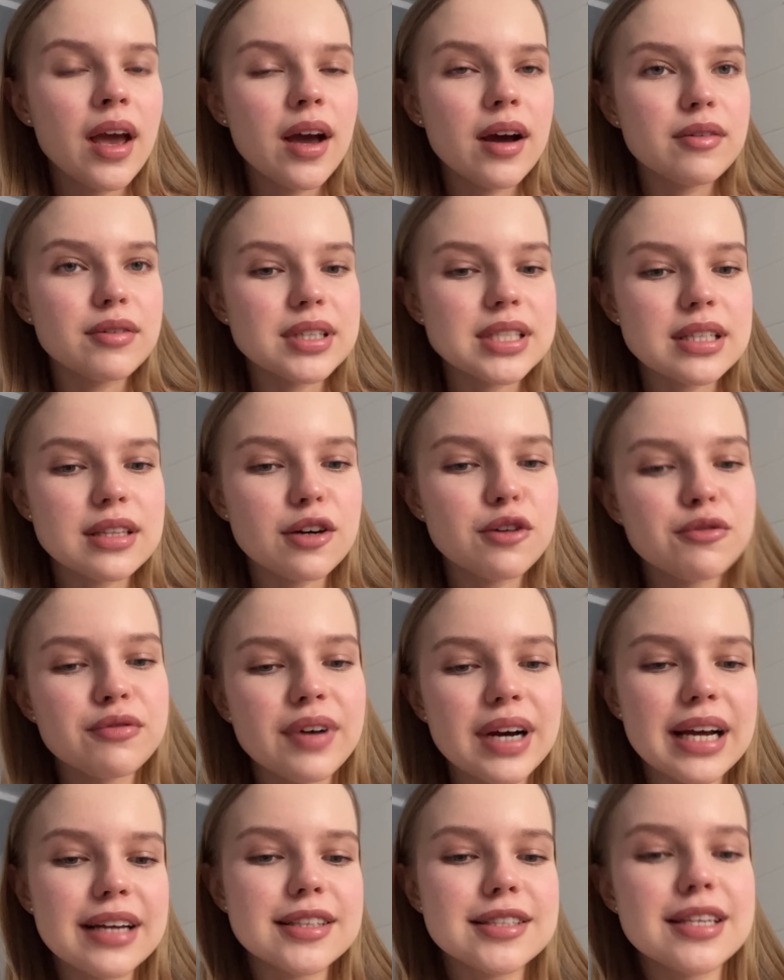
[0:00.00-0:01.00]
właśnie taką
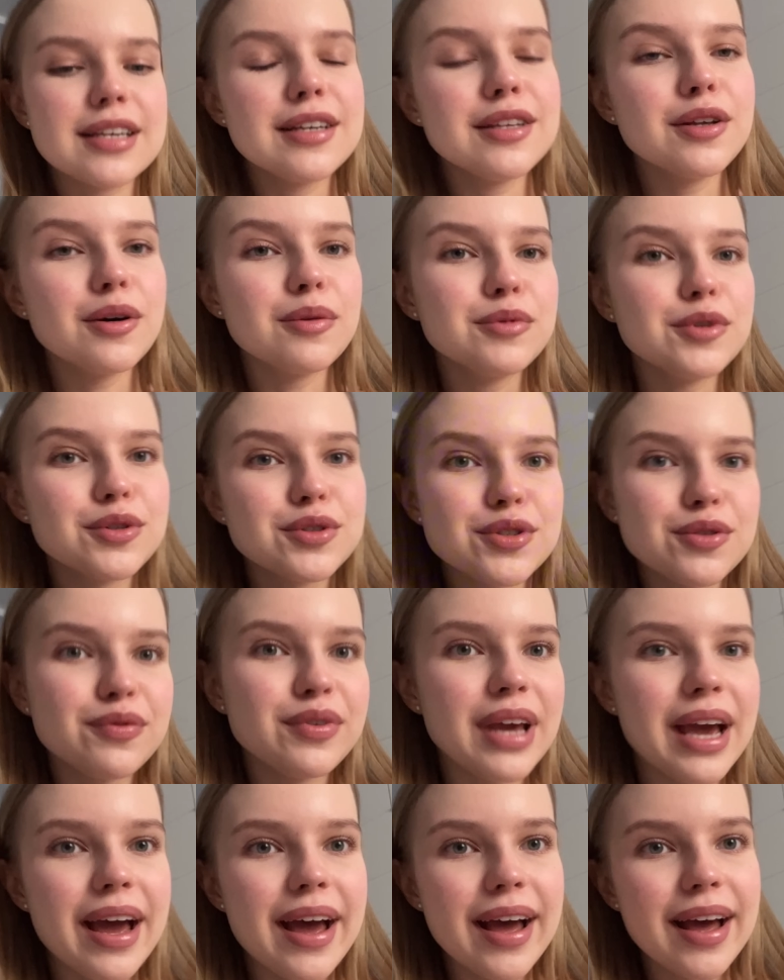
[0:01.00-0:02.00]
wakacyjną już,
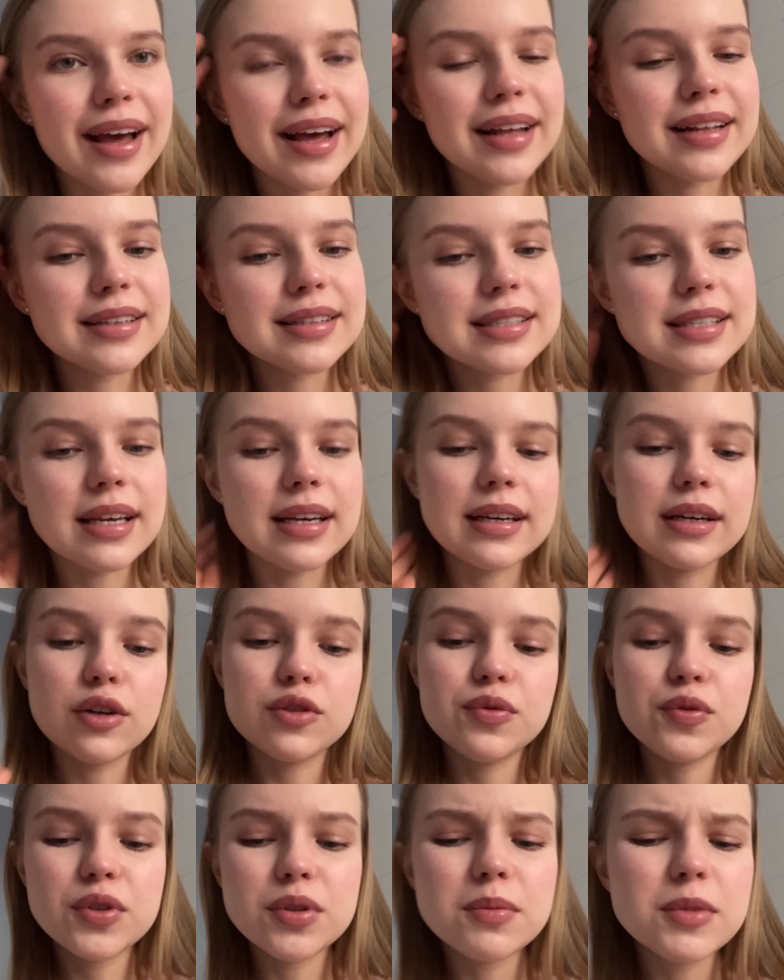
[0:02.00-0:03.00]
więc y,
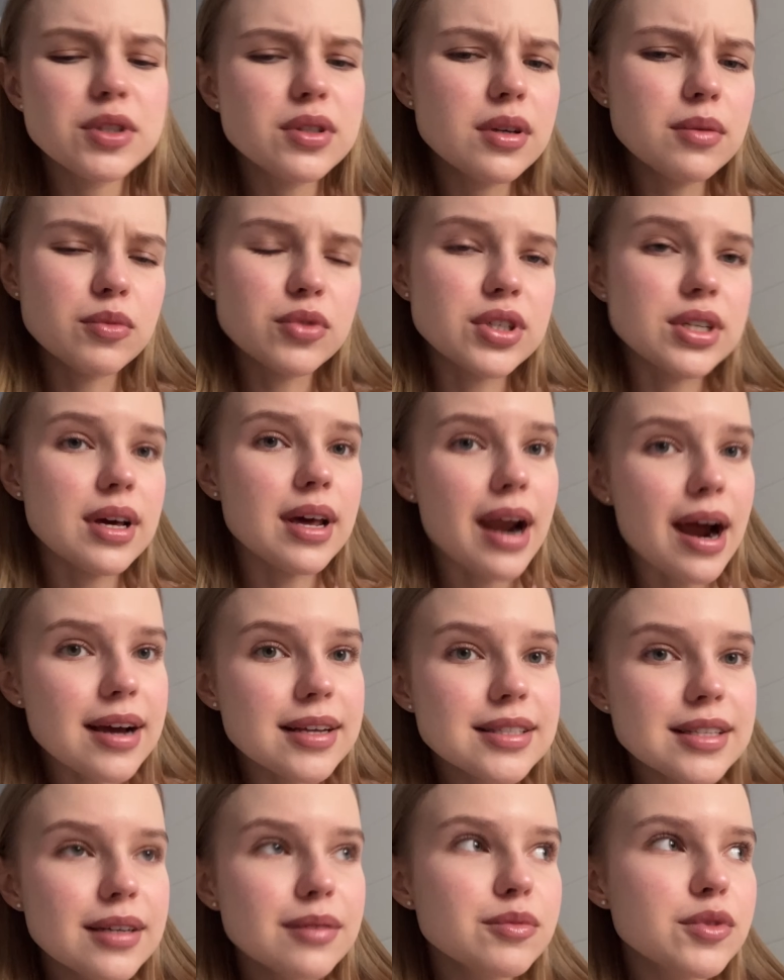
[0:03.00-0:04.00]
otworzymy sobie może
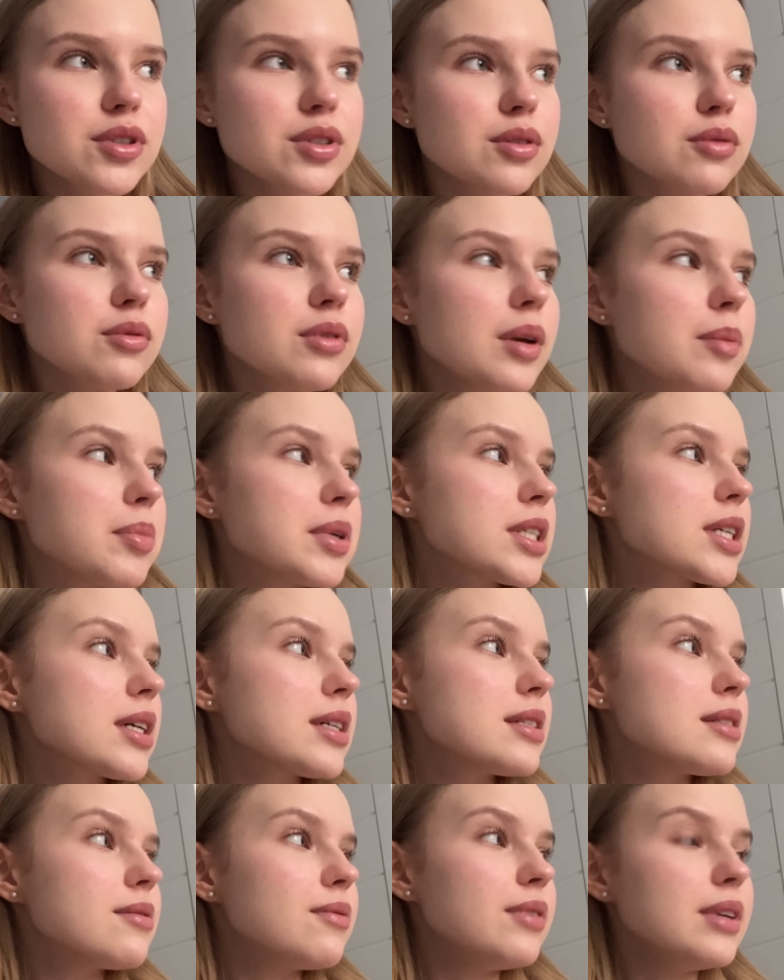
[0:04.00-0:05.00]
razem, to jest ogólnie paczka
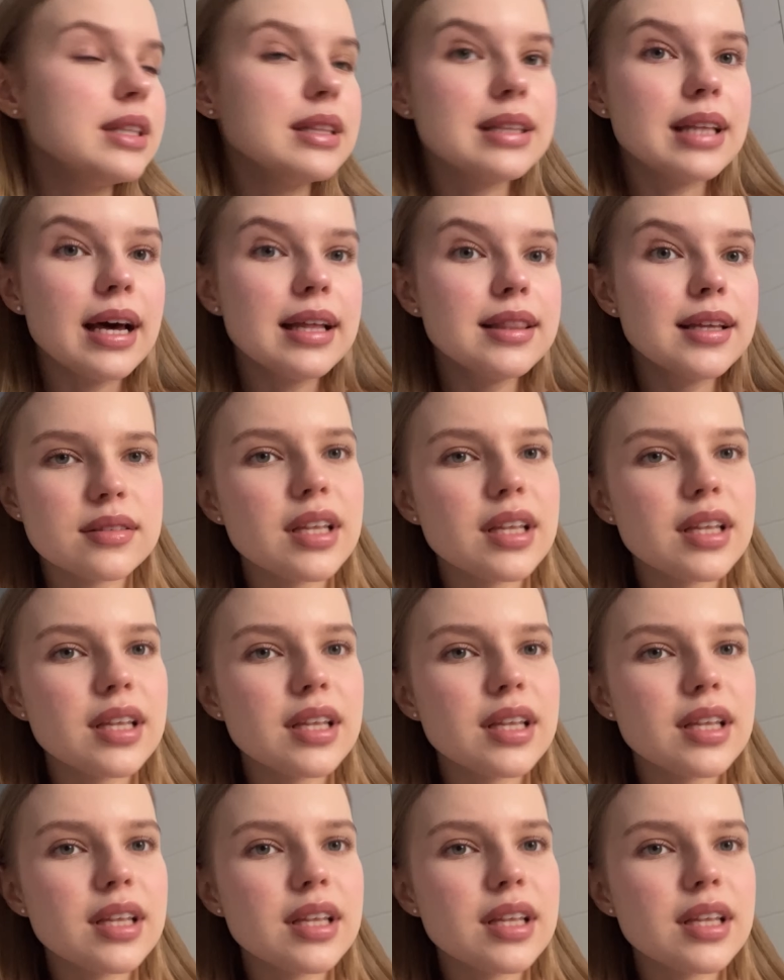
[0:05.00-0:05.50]
z Vinted.